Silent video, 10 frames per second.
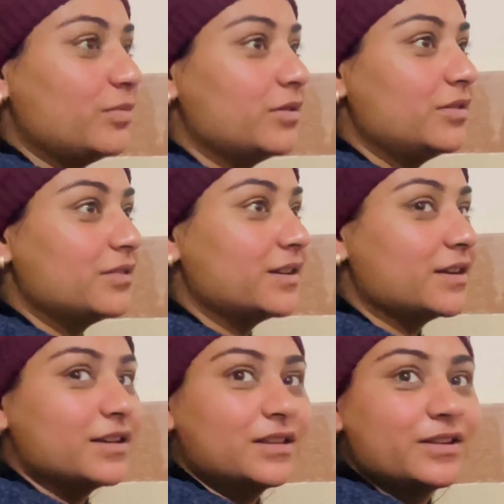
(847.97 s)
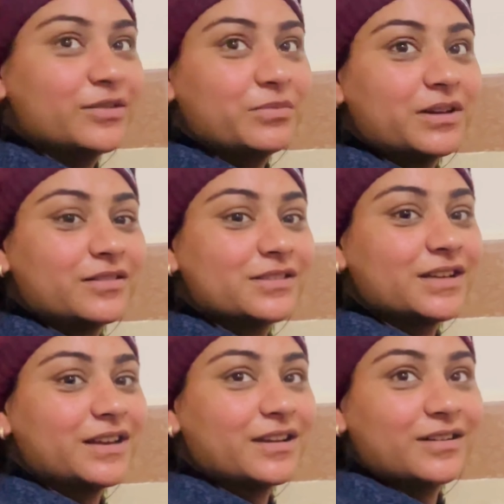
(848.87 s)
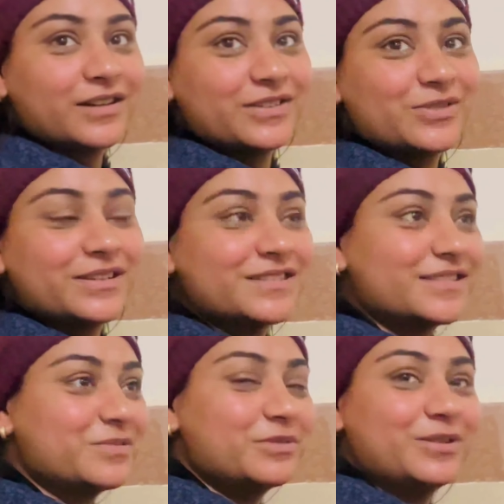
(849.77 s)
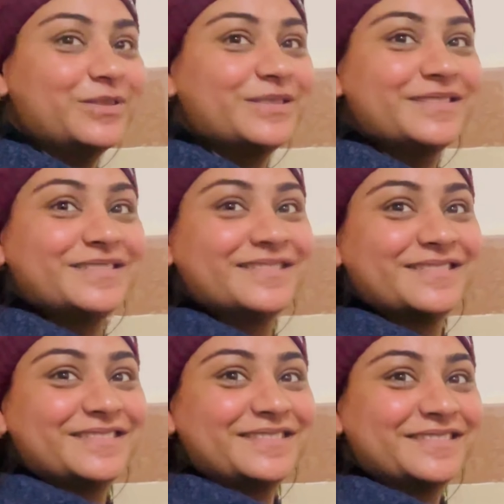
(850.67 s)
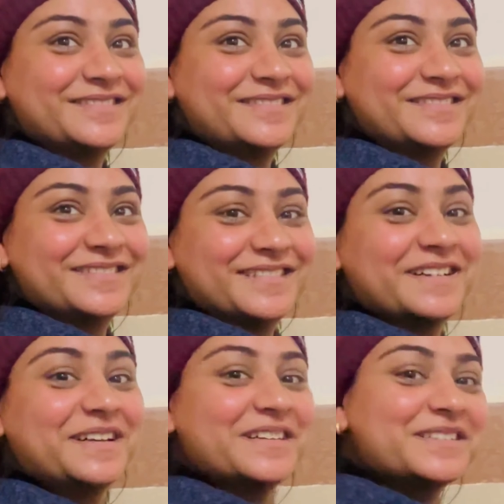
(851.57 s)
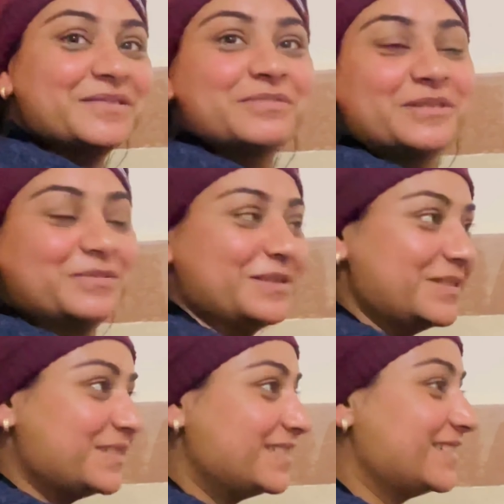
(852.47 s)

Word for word: बोलूँगी कि तनुजा को सारे कंग्रेचुलेशन बोलो आपको नहीं सबको बोलो